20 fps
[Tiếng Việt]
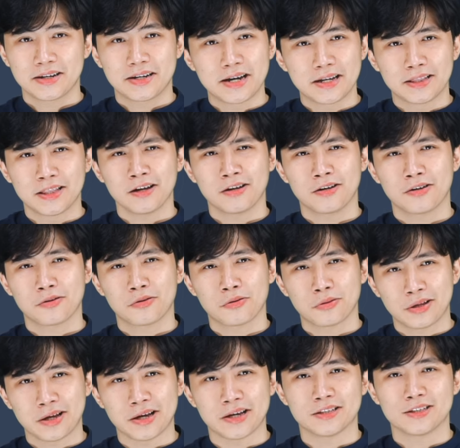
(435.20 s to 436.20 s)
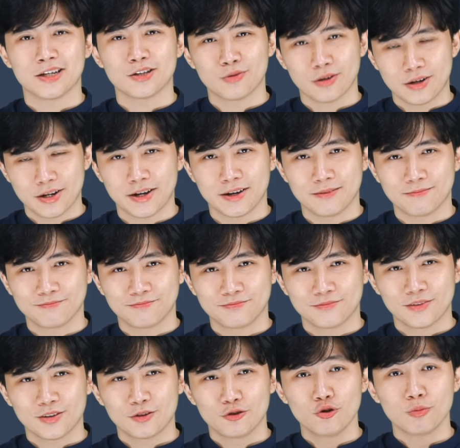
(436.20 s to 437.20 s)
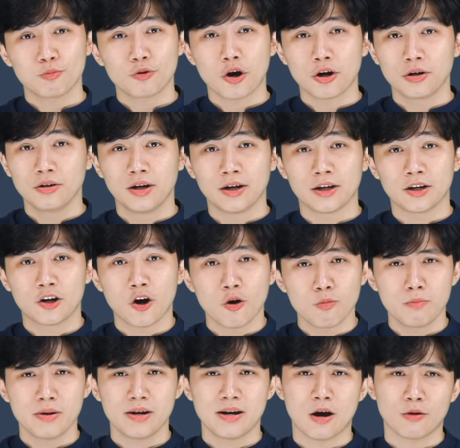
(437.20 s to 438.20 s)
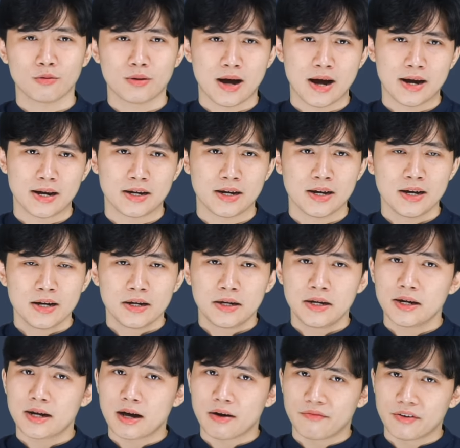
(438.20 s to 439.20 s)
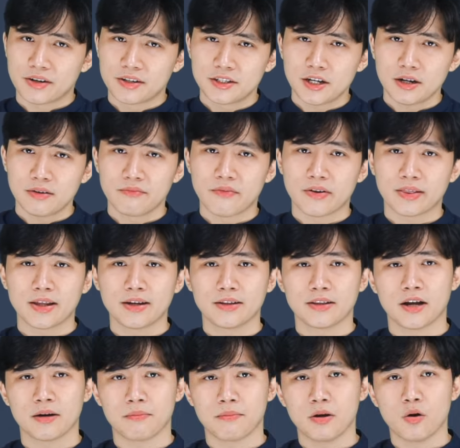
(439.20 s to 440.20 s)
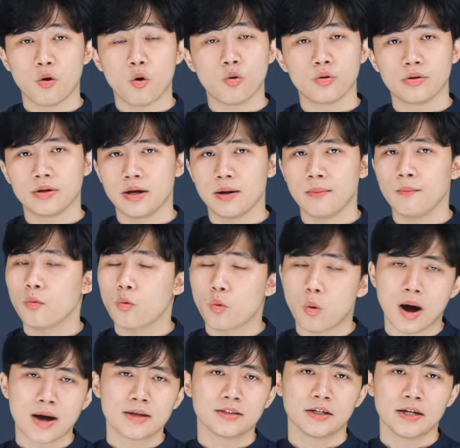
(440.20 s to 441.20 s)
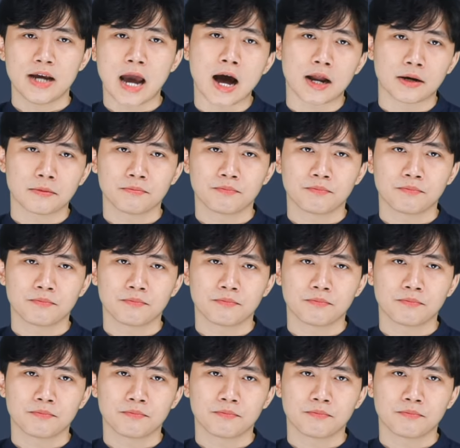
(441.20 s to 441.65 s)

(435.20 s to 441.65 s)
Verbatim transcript: kỳ tích có thể sẽ xuất hiện, giúp con người không bị đào thải khi cả vật chất và tinh thần bị ô nhiễm quá giới hạn.